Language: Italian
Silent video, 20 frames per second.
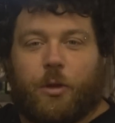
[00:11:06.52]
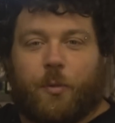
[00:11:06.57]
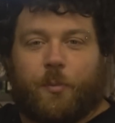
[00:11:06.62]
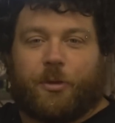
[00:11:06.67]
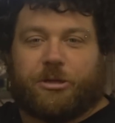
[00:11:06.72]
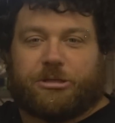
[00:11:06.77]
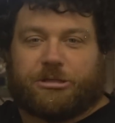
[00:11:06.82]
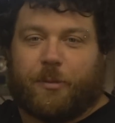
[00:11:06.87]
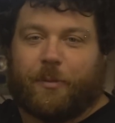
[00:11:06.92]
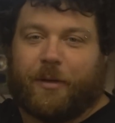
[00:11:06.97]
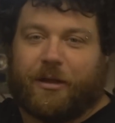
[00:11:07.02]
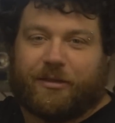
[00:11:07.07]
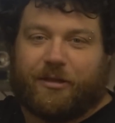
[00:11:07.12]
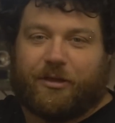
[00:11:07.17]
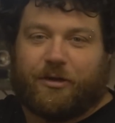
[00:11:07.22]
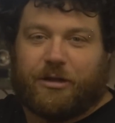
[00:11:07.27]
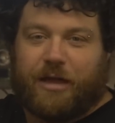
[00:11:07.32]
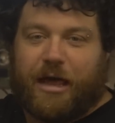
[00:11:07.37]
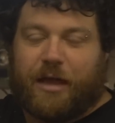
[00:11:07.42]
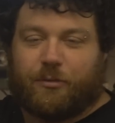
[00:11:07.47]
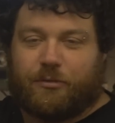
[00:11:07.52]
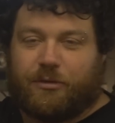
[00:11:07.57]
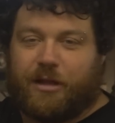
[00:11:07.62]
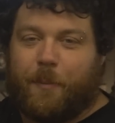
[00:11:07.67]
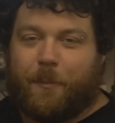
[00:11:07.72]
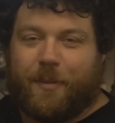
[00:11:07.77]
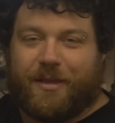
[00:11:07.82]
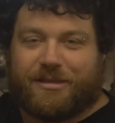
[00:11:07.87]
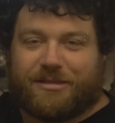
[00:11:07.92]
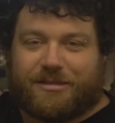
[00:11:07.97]
in un posto particolare,
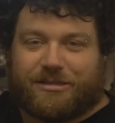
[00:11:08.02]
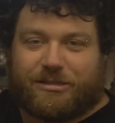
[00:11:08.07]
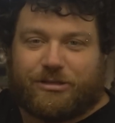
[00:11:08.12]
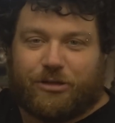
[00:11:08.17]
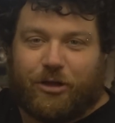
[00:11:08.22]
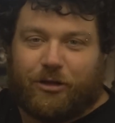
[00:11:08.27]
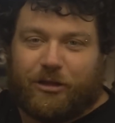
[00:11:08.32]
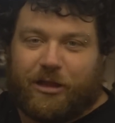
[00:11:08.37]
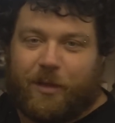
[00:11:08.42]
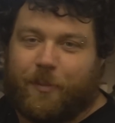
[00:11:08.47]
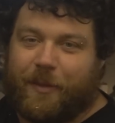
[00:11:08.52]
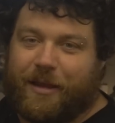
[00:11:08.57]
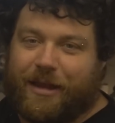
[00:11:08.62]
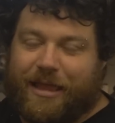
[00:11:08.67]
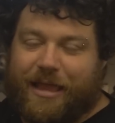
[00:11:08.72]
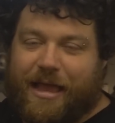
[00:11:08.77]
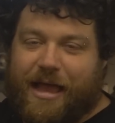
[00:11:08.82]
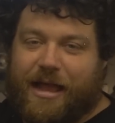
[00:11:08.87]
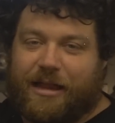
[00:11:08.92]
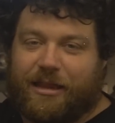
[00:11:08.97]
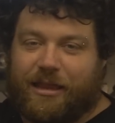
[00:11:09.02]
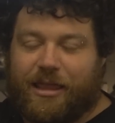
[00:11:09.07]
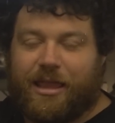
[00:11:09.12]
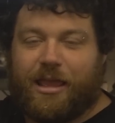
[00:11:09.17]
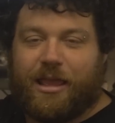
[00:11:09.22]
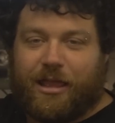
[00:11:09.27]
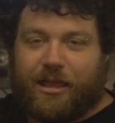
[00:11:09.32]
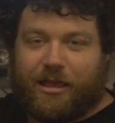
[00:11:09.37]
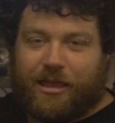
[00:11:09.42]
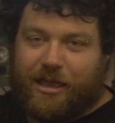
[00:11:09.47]
una pensione per cani
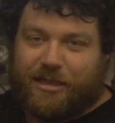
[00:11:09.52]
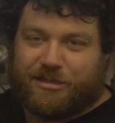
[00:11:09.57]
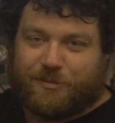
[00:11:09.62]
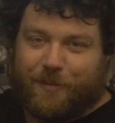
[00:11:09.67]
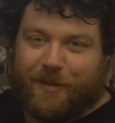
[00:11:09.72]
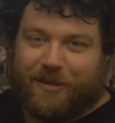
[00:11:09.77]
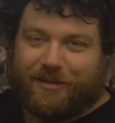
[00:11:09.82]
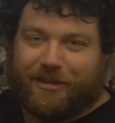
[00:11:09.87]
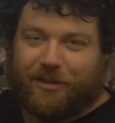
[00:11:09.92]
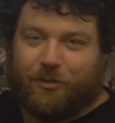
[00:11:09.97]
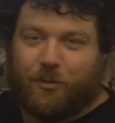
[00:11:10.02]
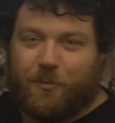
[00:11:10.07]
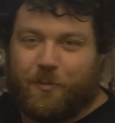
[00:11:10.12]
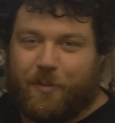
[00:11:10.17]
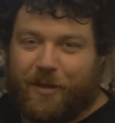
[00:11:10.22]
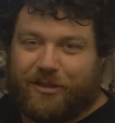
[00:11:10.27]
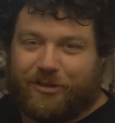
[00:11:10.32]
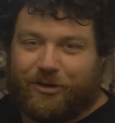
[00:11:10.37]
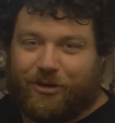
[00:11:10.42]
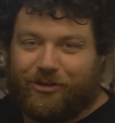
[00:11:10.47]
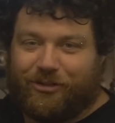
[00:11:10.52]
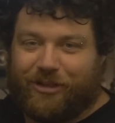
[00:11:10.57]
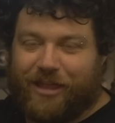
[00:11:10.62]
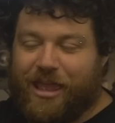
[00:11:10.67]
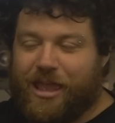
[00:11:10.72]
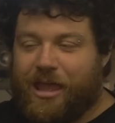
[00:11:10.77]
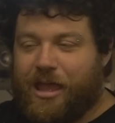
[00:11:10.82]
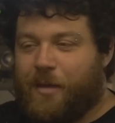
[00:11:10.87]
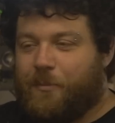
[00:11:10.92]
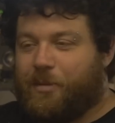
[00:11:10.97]
che aspettano un padrone.
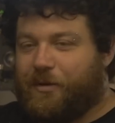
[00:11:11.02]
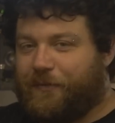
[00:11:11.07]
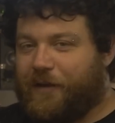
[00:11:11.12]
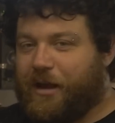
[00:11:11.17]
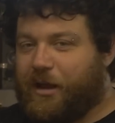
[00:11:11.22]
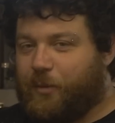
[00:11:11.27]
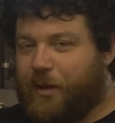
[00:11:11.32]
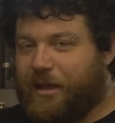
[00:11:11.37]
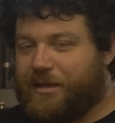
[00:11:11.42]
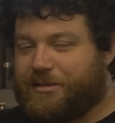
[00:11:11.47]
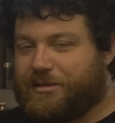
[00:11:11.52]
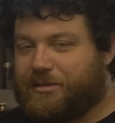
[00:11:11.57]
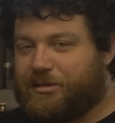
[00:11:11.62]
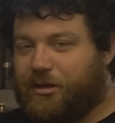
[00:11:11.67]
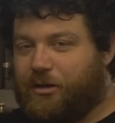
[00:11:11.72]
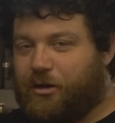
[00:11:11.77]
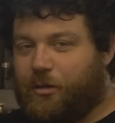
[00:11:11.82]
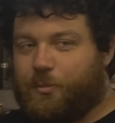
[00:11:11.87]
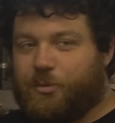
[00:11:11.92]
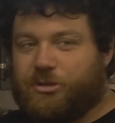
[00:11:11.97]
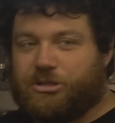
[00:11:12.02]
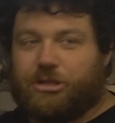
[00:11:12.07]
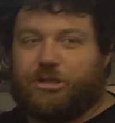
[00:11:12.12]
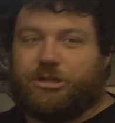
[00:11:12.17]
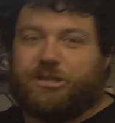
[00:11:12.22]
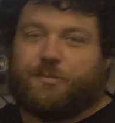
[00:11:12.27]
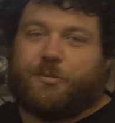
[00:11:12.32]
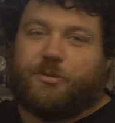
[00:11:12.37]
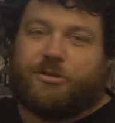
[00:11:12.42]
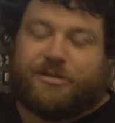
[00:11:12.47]
Per fare questo ho bisogno
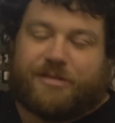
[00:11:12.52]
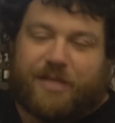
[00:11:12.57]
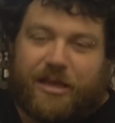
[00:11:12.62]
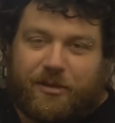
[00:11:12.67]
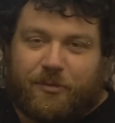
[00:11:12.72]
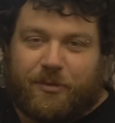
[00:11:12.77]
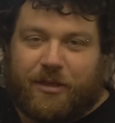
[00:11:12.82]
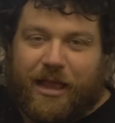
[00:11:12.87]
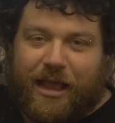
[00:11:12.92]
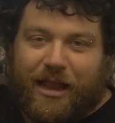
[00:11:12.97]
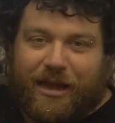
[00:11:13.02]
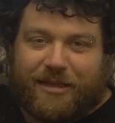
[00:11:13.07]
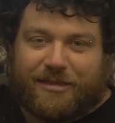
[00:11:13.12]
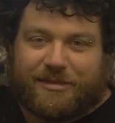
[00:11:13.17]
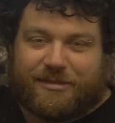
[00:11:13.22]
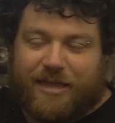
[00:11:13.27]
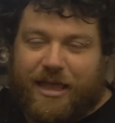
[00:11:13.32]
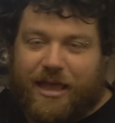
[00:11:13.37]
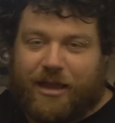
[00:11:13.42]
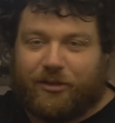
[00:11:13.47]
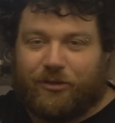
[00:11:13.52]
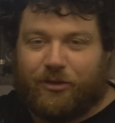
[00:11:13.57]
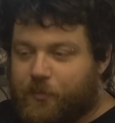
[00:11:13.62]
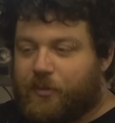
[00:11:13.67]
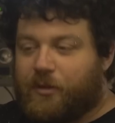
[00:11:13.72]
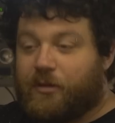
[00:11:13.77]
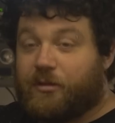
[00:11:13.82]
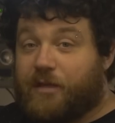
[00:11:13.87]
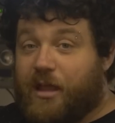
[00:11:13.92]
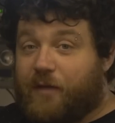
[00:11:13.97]
di spostarmi all'esterno
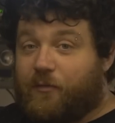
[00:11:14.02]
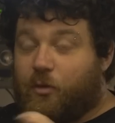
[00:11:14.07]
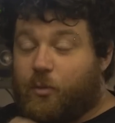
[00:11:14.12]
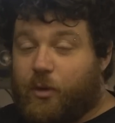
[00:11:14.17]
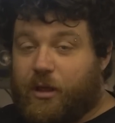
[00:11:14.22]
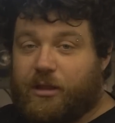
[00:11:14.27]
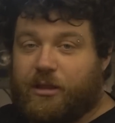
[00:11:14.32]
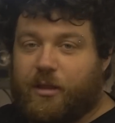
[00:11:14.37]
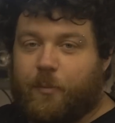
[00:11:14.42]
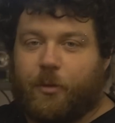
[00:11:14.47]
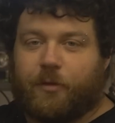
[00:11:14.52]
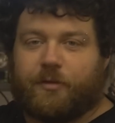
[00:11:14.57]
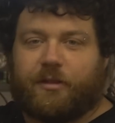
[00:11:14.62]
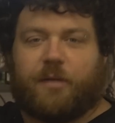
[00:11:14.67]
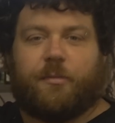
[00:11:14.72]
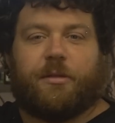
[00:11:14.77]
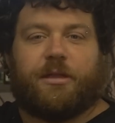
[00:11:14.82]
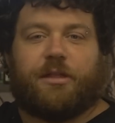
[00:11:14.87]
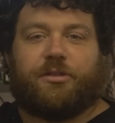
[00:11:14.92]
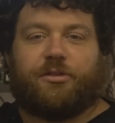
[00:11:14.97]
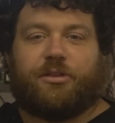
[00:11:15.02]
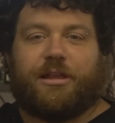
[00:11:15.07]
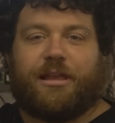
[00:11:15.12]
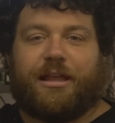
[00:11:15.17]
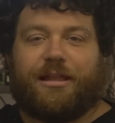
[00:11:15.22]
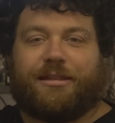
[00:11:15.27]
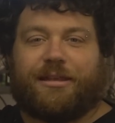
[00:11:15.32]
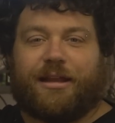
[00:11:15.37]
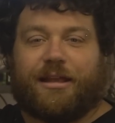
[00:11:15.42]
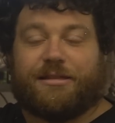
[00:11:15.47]
Devo quindi portarmi dietro degli
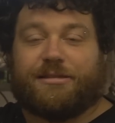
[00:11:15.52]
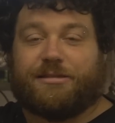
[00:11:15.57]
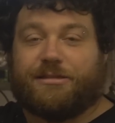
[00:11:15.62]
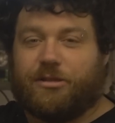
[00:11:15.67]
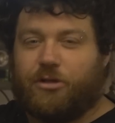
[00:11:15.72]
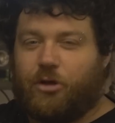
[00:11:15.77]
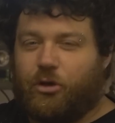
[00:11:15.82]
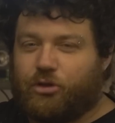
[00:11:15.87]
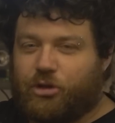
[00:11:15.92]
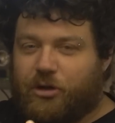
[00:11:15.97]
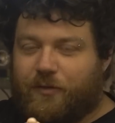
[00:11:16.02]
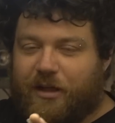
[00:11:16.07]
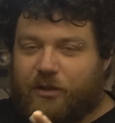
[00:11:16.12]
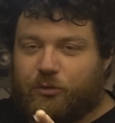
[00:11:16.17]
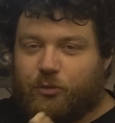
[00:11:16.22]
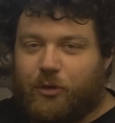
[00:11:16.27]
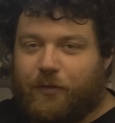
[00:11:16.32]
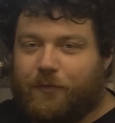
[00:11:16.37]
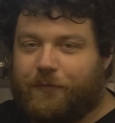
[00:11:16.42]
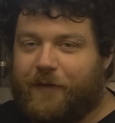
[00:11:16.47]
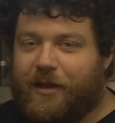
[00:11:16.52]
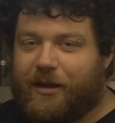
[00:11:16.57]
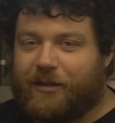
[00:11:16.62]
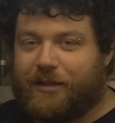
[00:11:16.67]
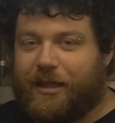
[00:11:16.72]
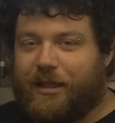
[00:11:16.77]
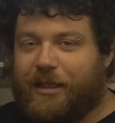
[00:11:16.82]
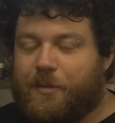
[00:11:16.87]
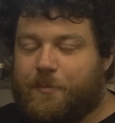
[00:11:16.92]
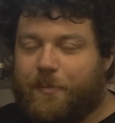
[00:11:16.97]
attrezzi. Ho trovato
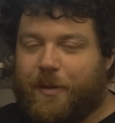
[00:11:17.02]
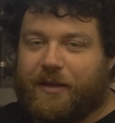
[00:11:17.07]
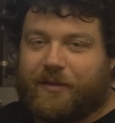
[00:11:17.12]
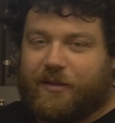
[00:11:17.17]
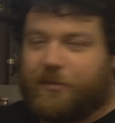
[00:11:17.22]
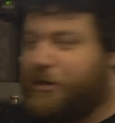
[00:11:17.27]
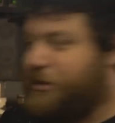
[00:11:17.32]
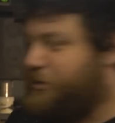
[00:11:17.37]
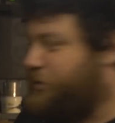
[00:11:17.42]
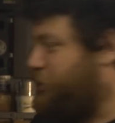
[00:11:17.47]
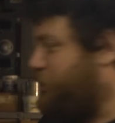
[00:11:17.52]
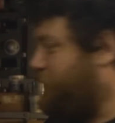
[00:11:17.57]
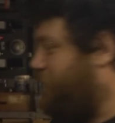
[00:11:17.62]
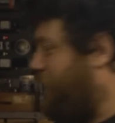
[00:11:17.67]
un'offerta imperdibile su